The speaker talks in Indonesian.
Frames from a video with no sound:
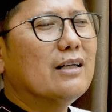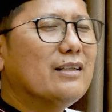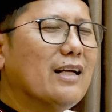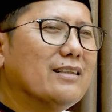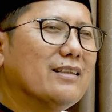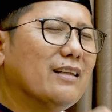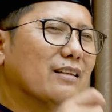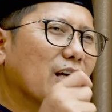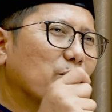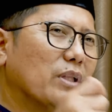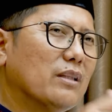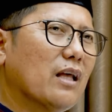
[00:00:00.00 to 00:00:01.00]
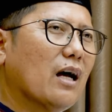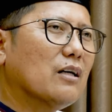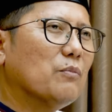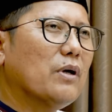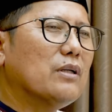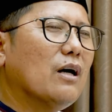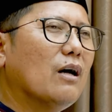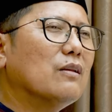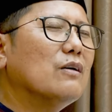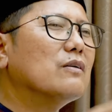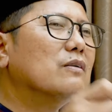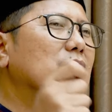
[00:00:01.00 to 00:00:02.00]
dan kita minta kepada
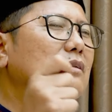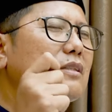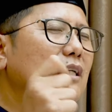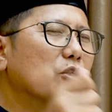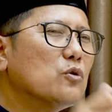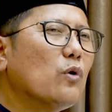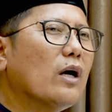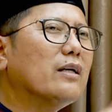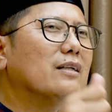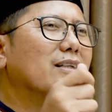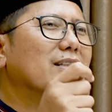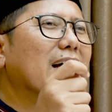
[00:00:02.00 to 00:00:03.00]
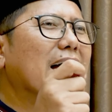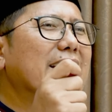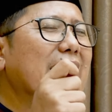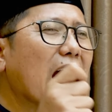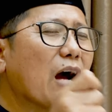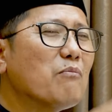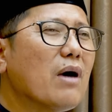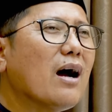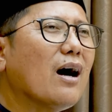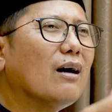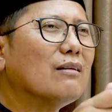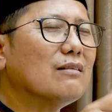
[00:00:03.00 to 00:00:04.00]
Allah sesuai dengan
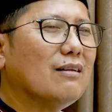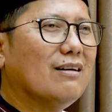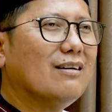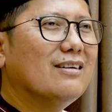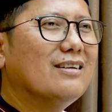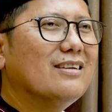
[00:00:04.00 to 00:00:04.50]
nama Allah.